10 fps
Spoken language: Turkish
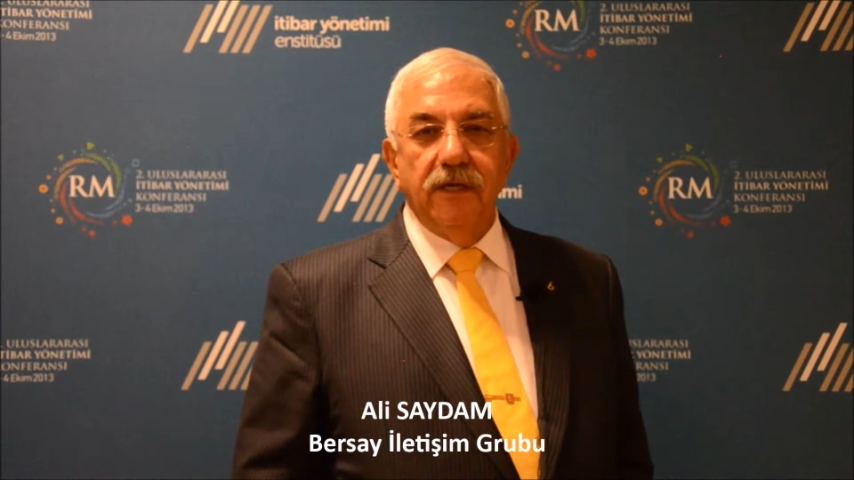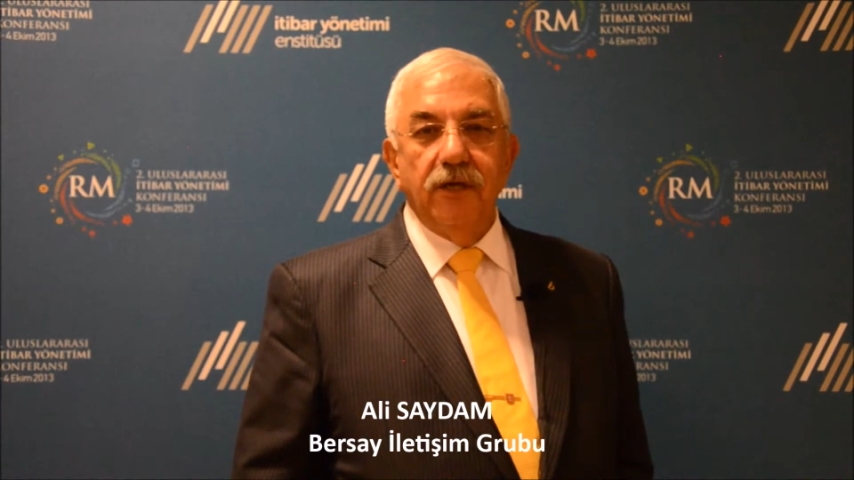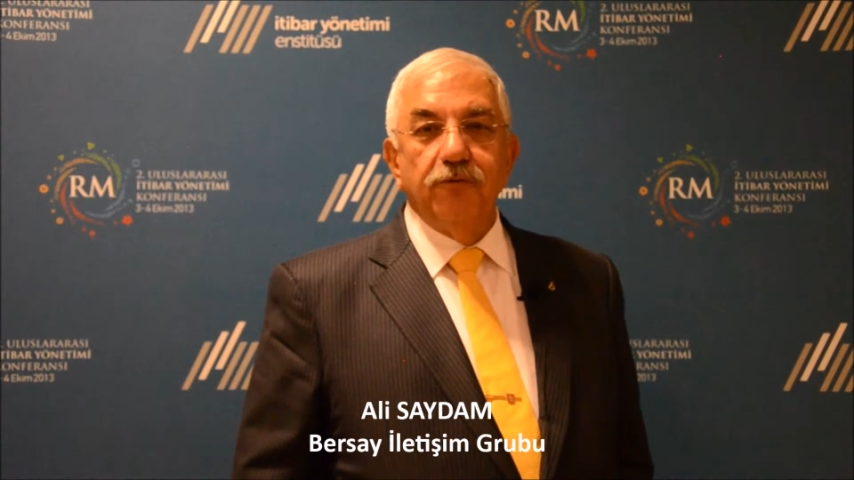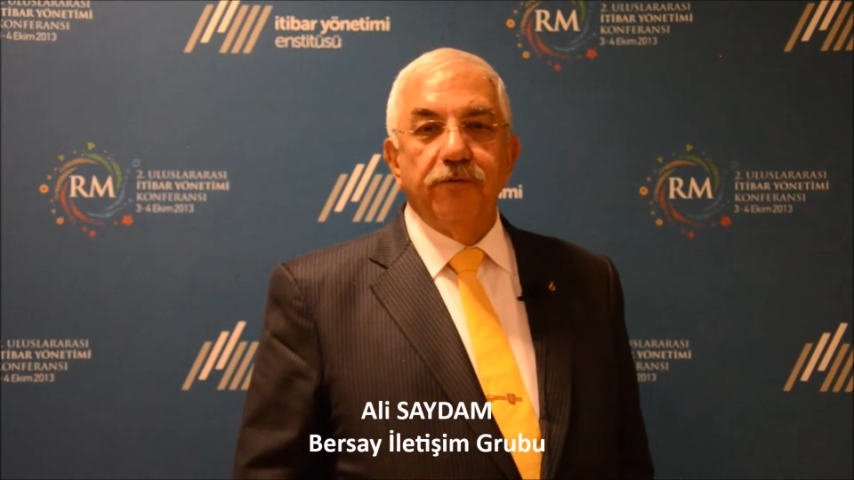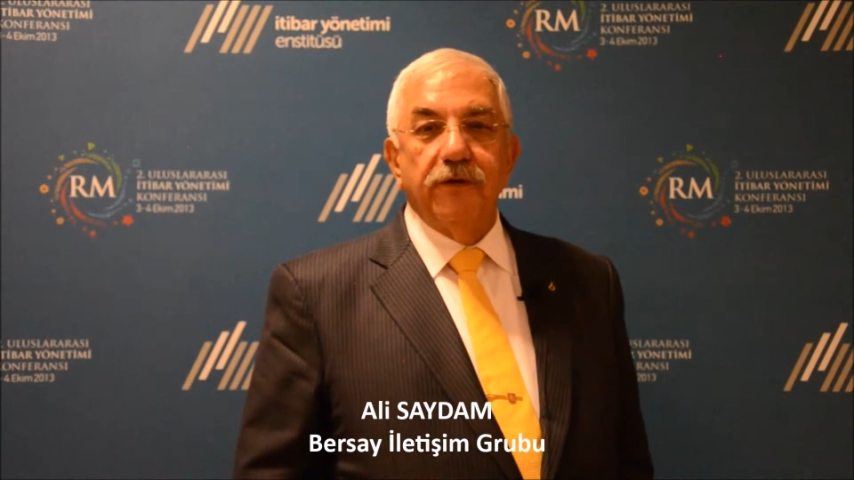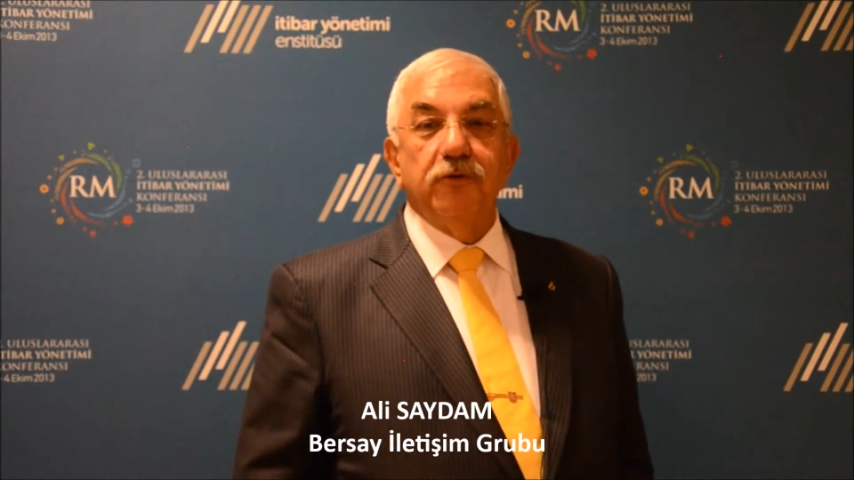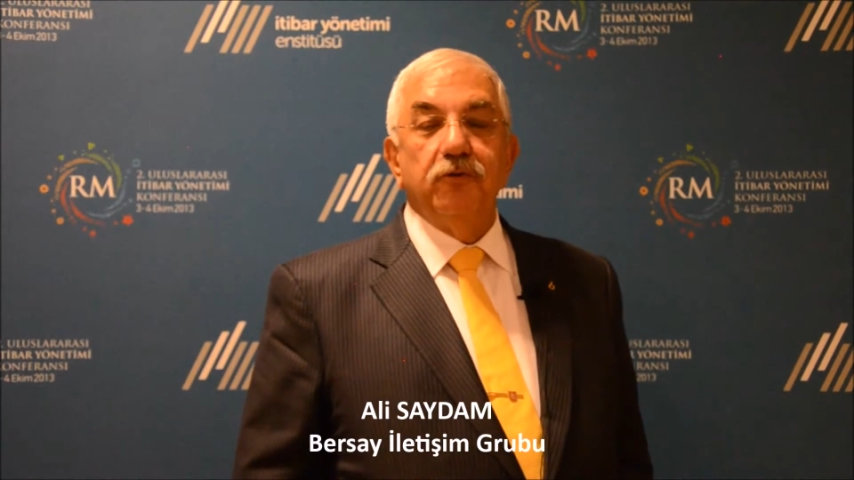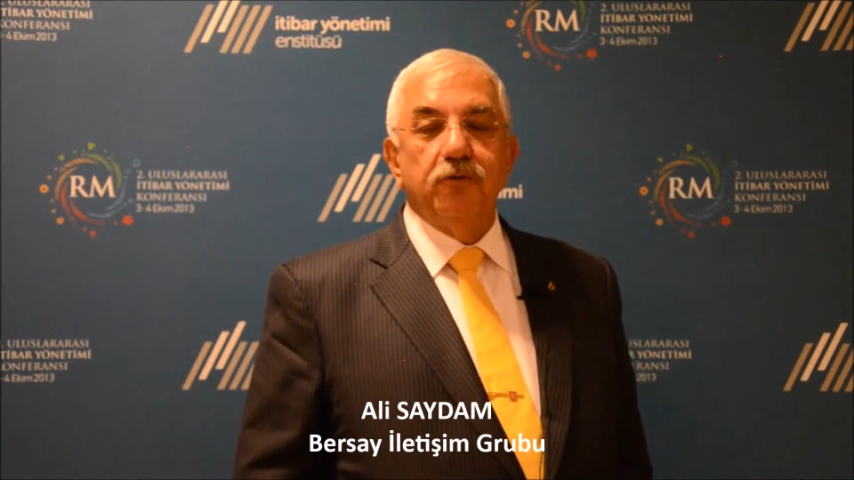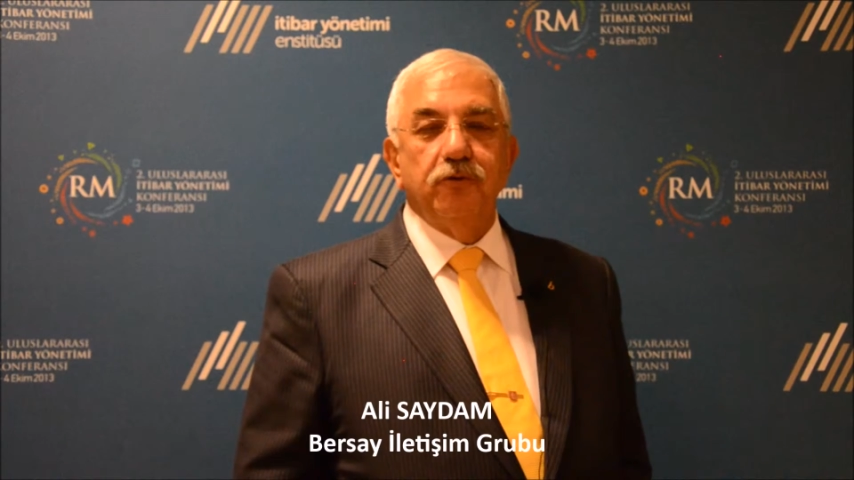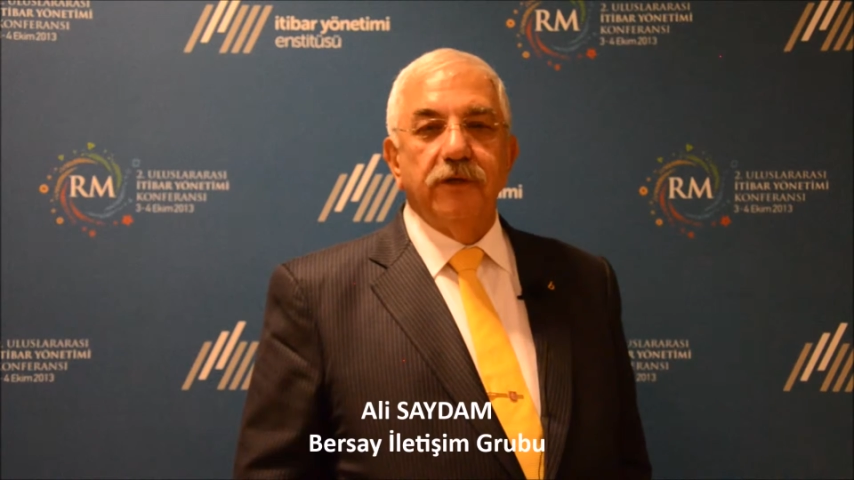En ufak
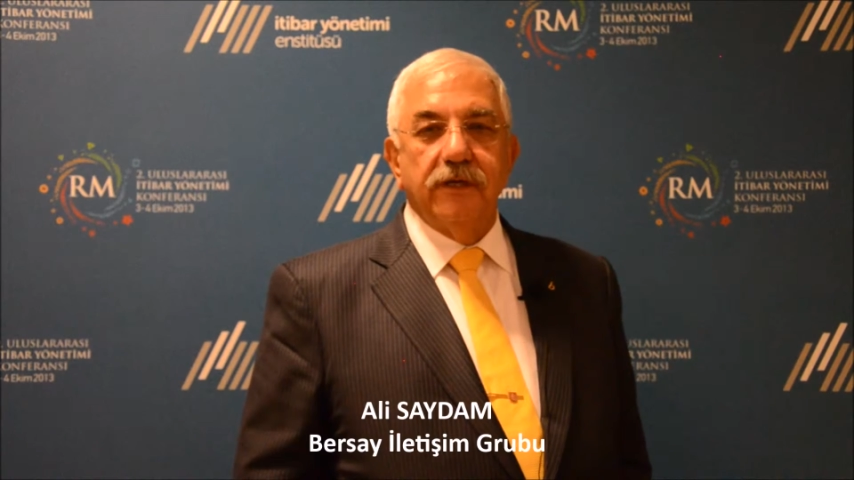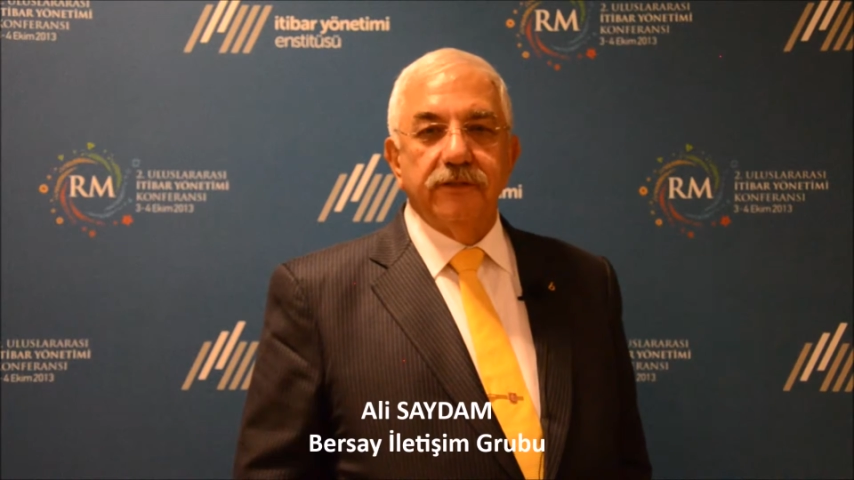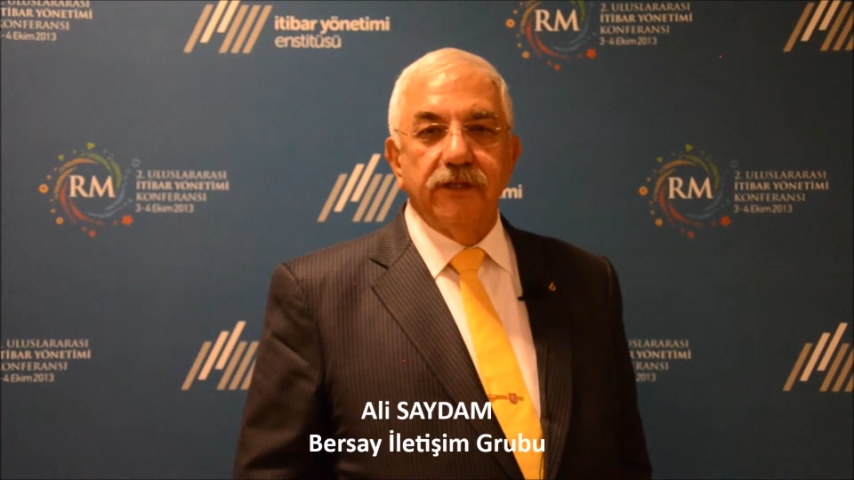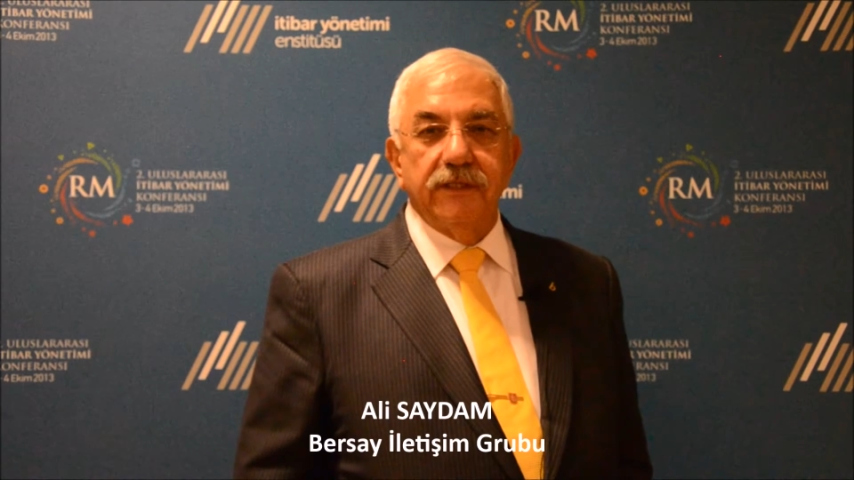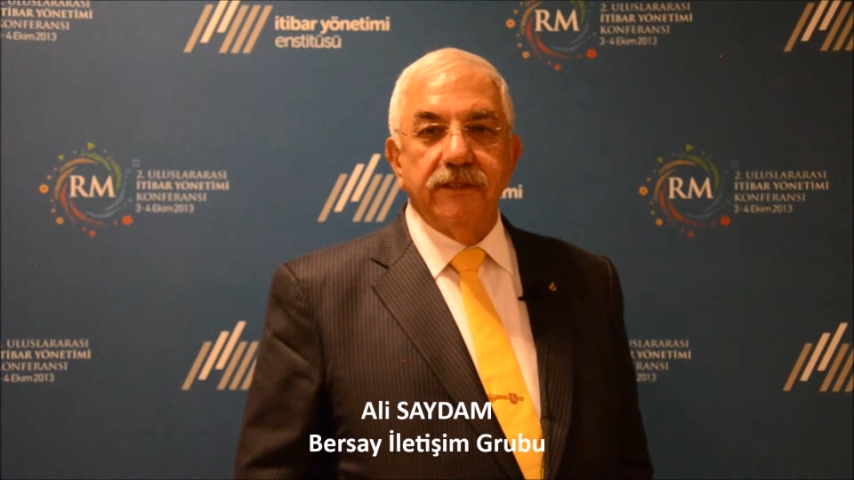gürültüde kaçar